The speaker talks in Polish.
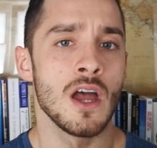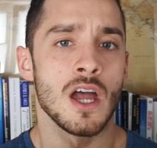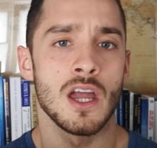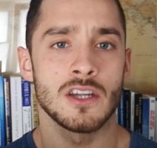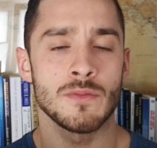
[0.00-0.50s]

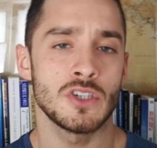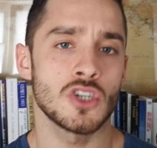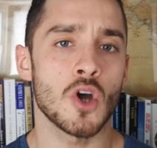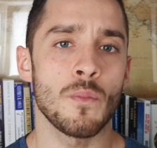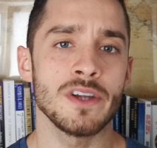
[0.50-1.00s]
E, żebyście
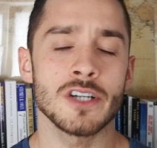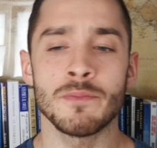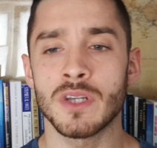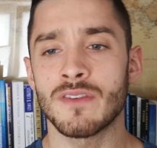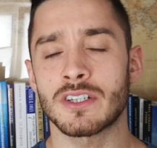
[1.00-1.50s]
to obejrzeli,
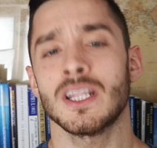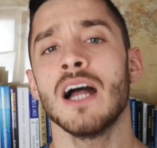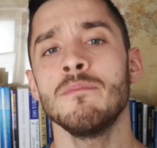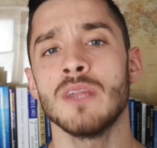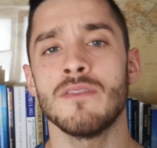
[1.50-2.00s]
ponieważ
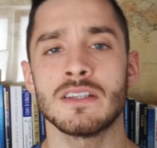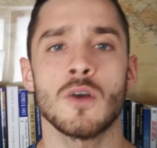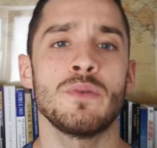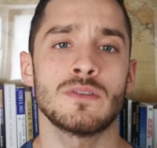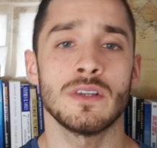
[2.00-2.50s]
tam mniej więcej
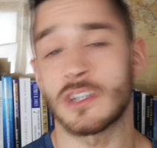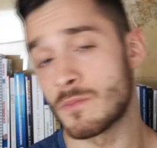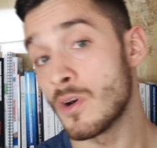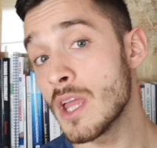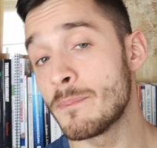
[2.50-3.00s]
opisuję też
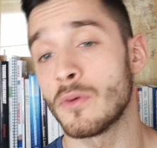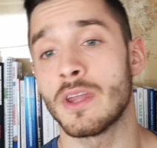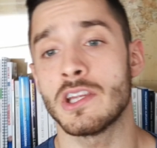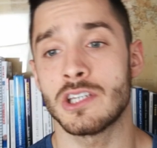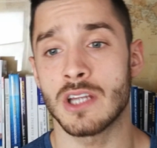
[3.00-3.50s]
moje
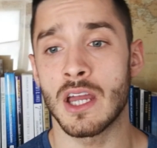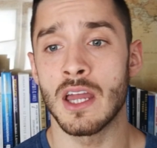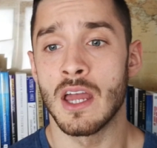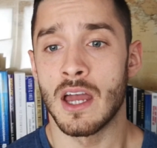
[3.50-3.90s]
podejście,